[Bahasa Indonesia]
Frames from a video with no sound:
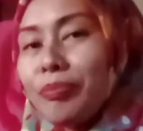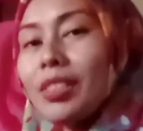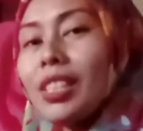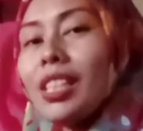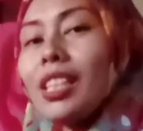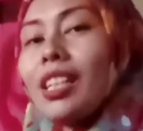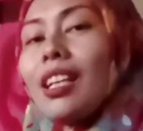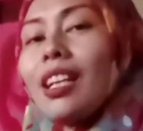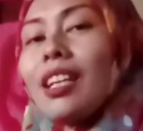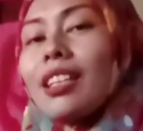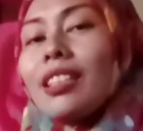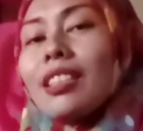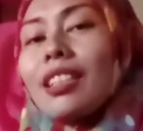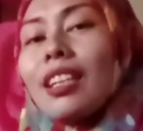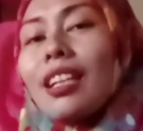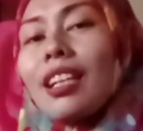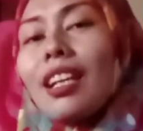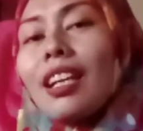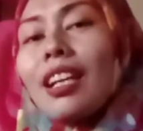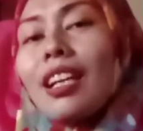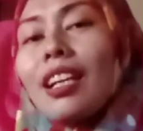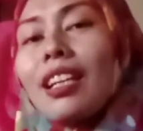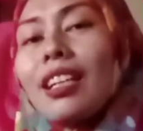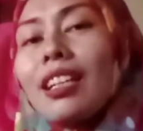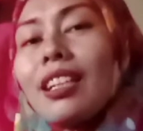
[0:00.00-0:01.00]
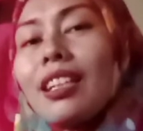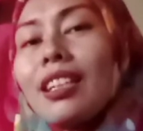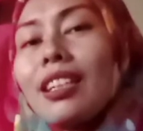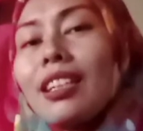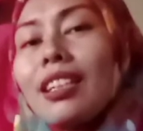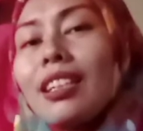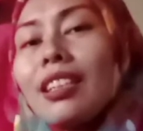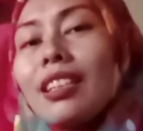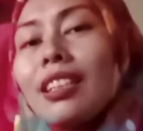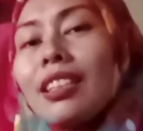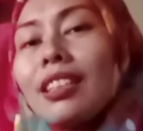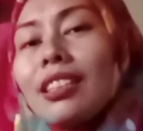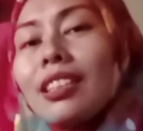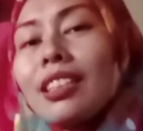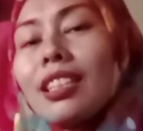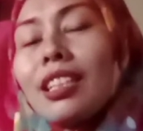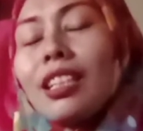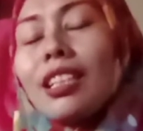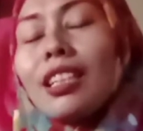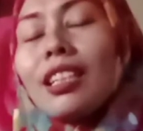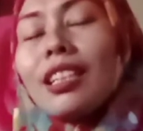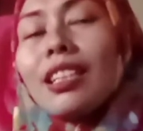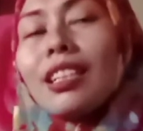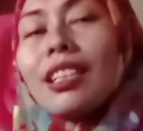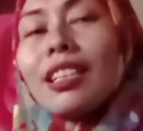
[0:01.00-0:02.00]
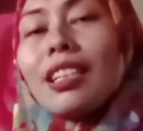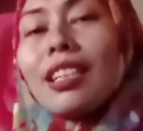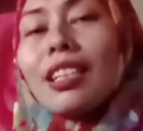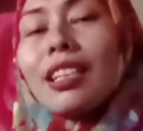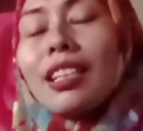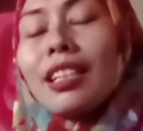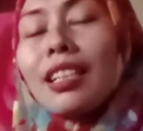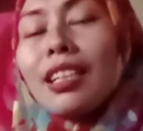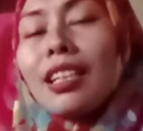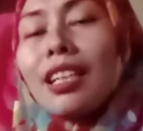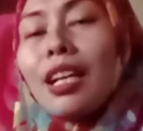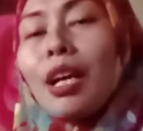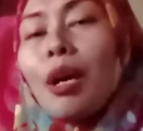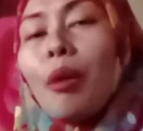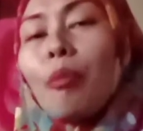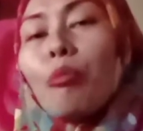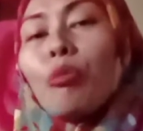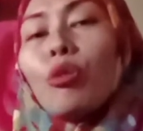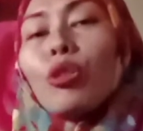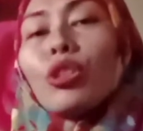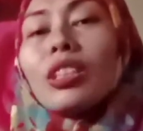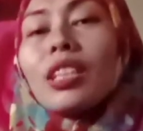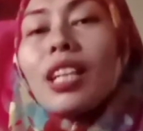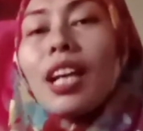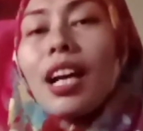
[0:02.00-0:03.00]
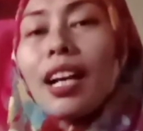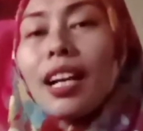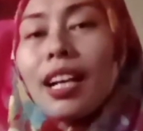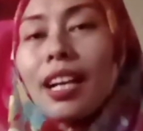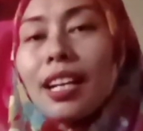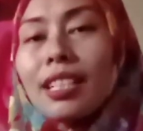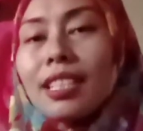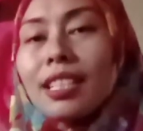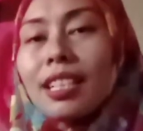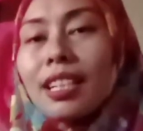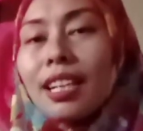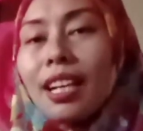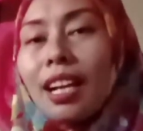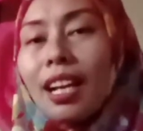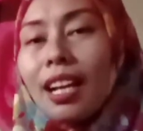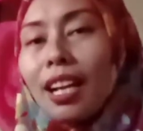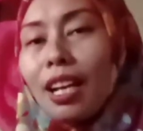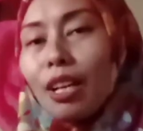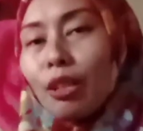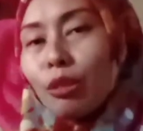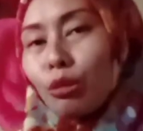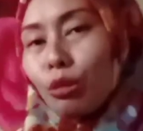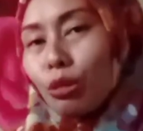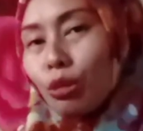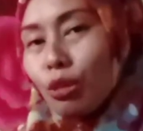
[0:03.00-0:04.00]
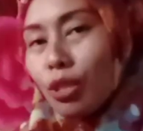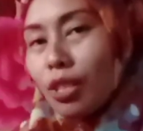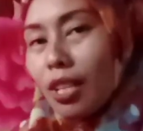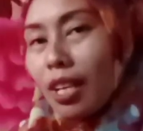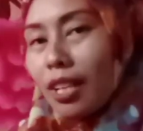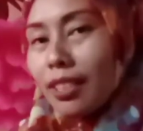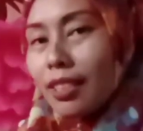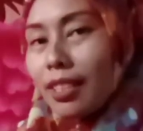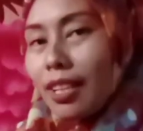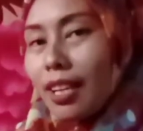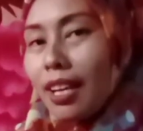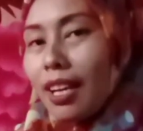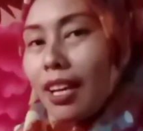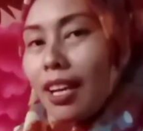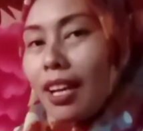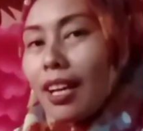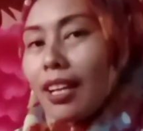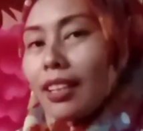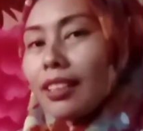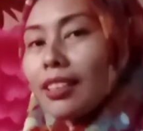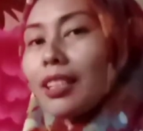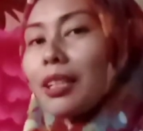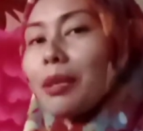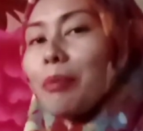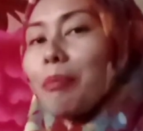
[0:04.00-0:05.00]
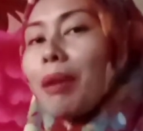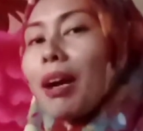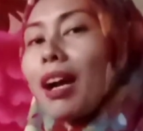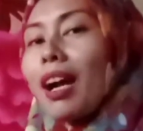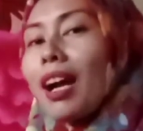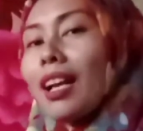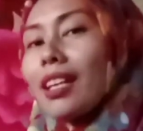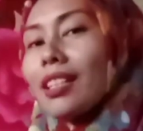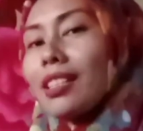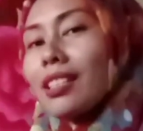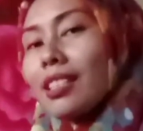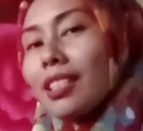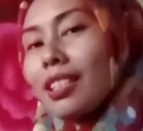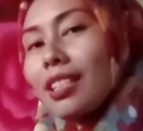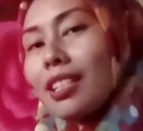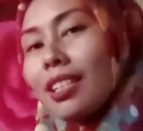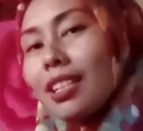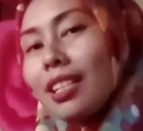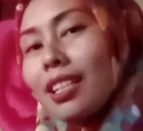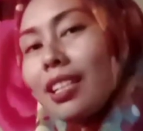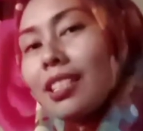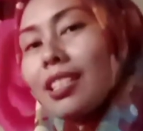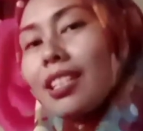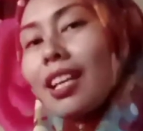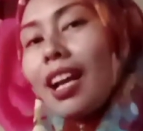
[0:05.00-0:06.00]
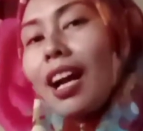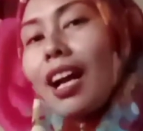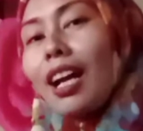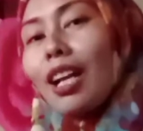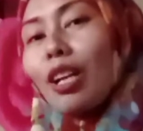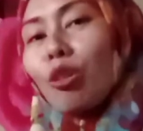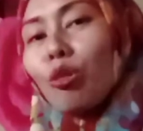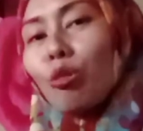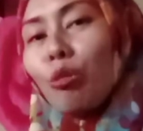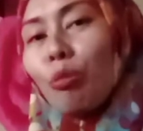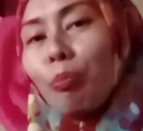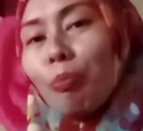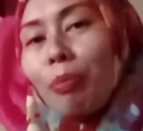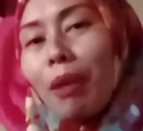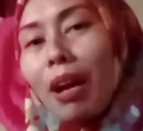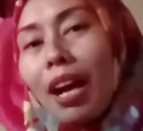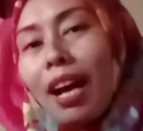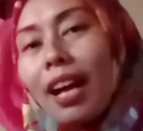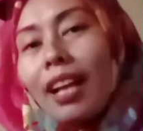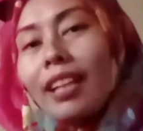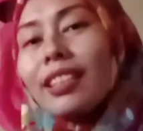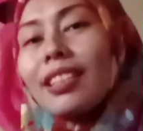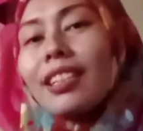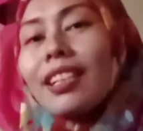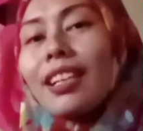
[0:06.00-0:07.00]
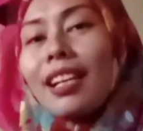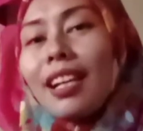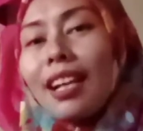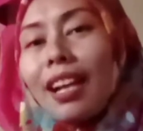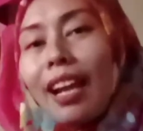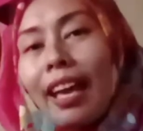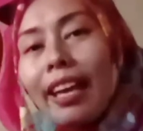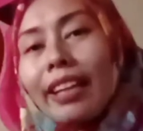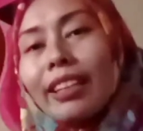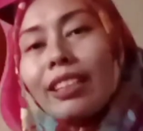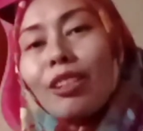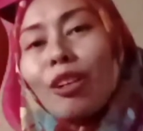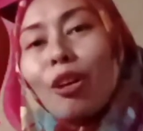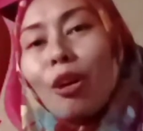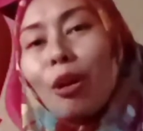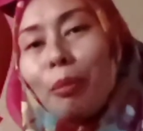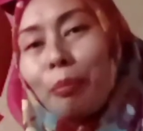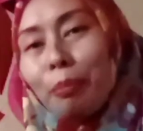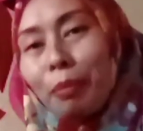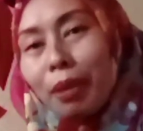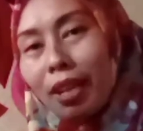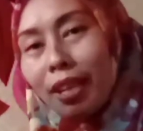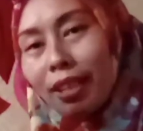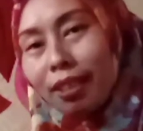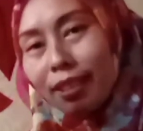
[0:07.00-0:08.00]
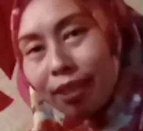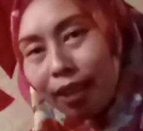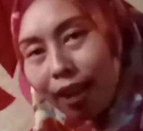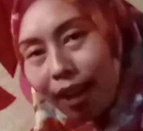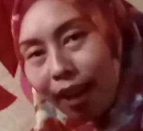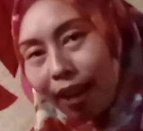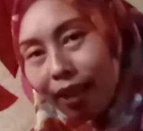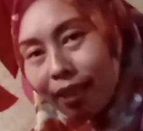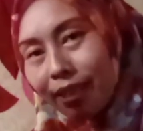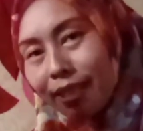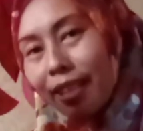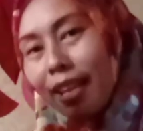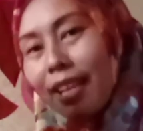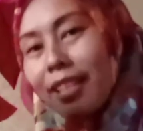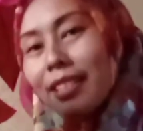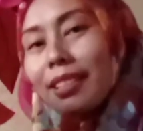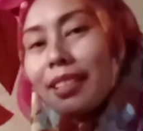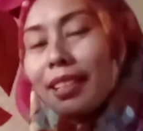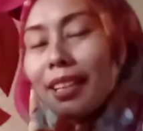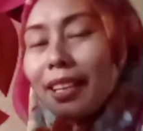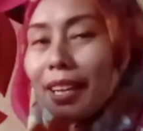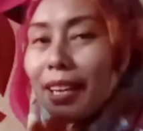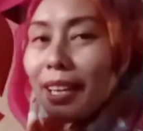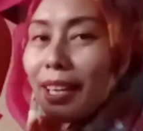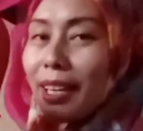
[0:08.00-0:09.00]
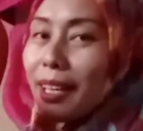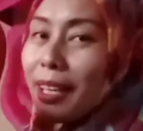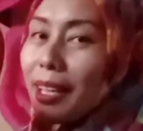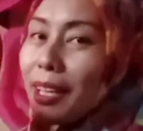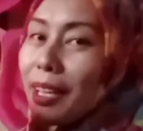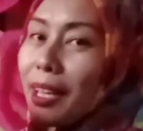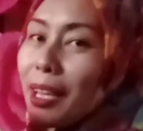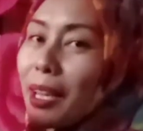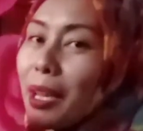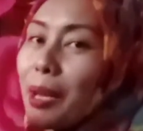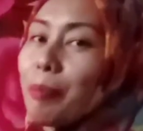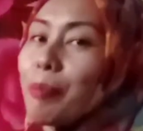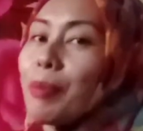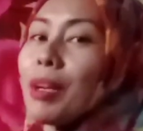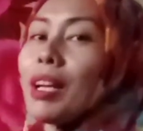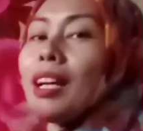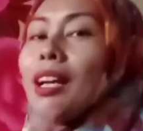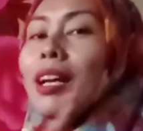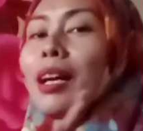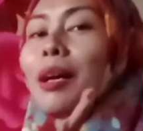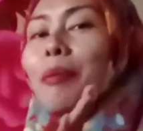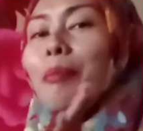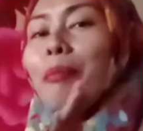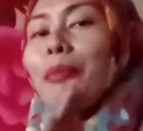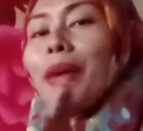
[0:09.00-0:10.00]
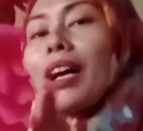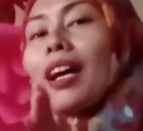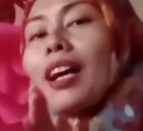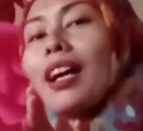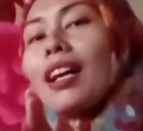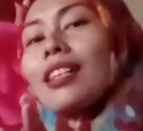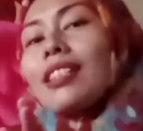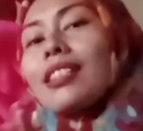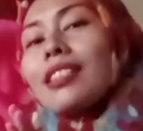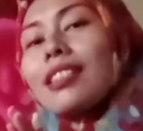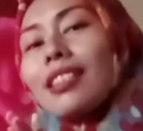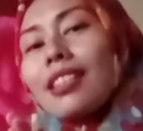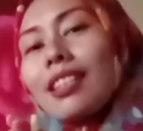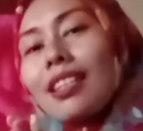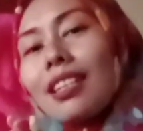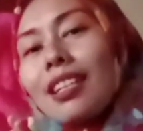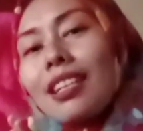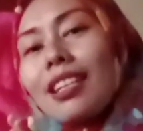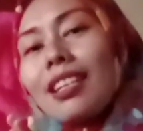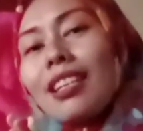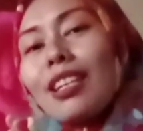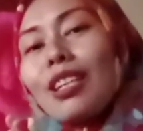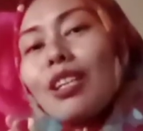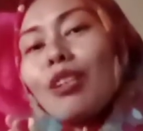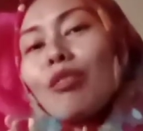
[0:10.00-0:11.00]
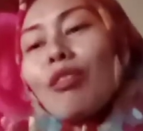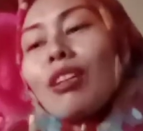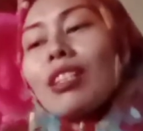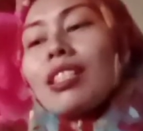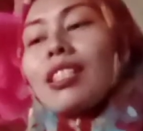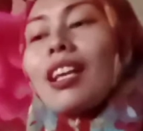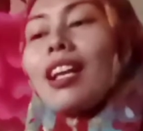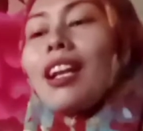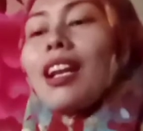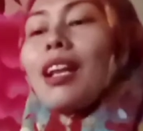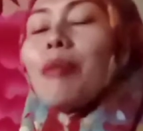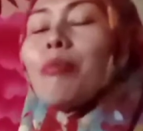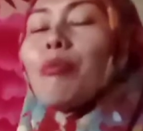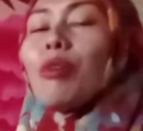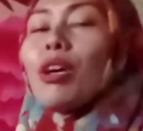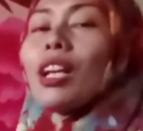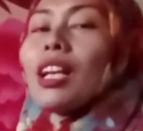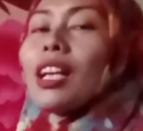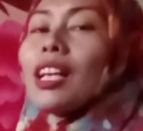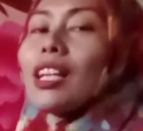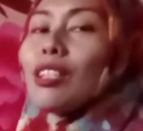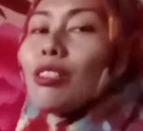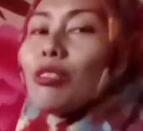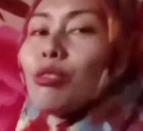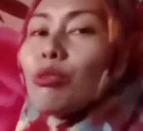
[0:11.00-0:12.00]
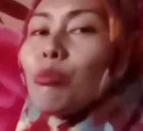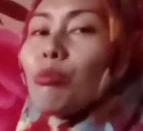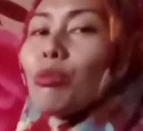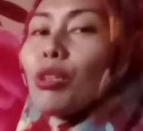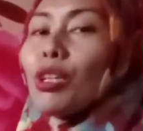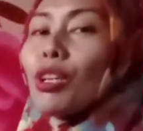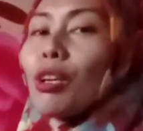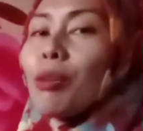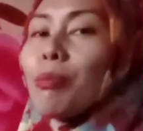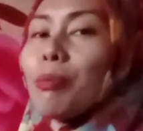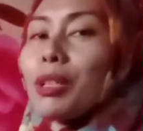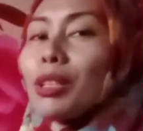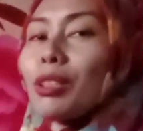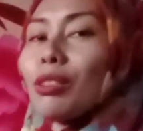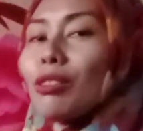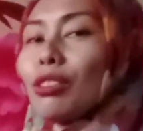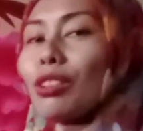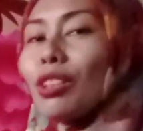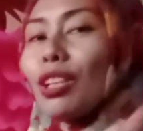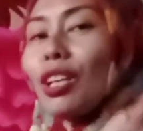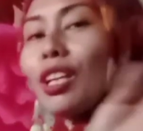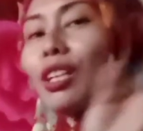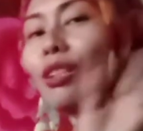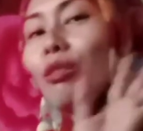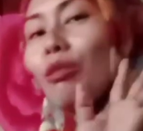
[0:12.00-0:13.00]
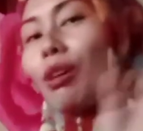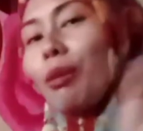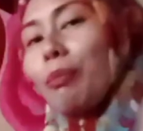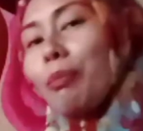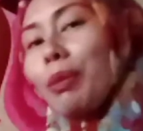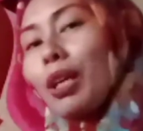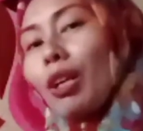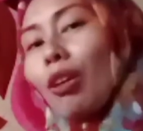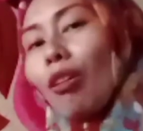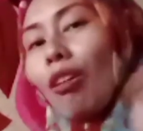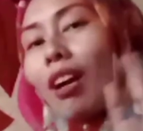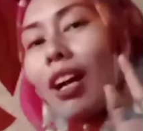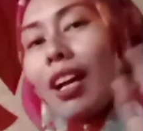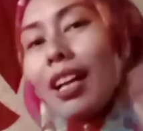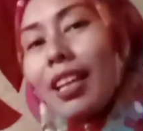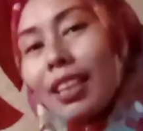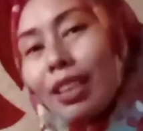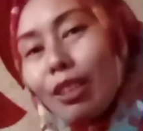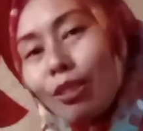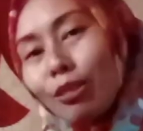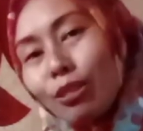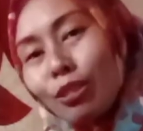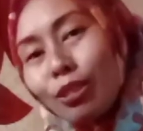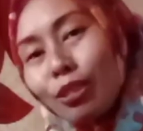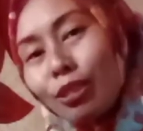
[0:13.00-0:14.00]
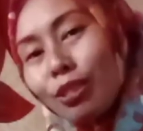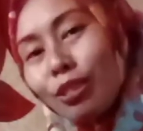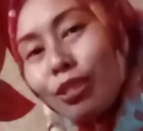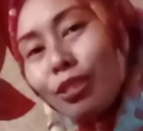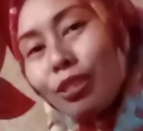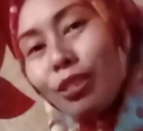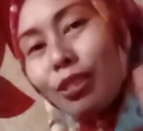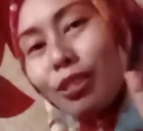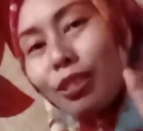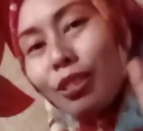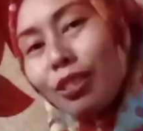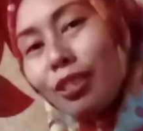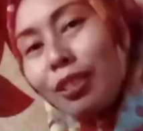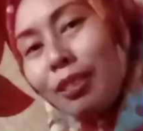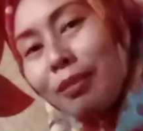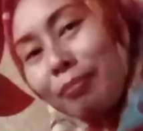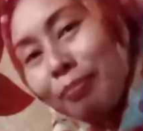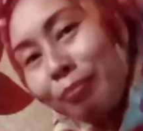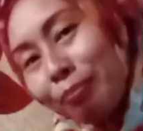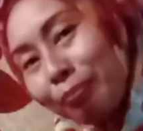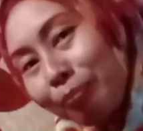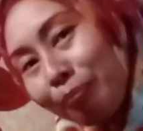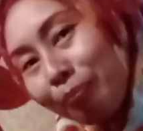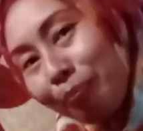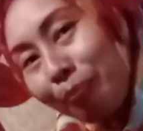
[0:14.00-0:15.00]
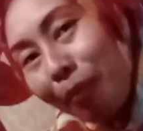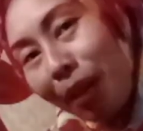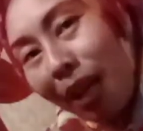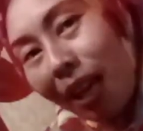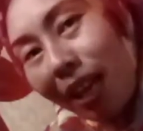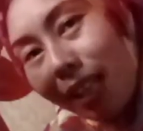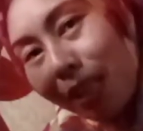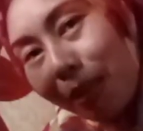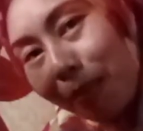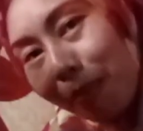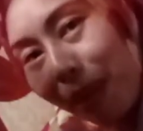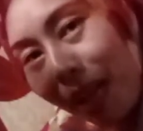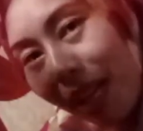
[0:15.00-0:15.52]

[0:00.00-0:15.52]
dilancar eh, di memudahkan segala urusannya. Terima kasih. Jangan lupa di like, komen, dan subscribe. Makasih. Wassalamualaikum warahmatullahi wabarakatuh. Bye,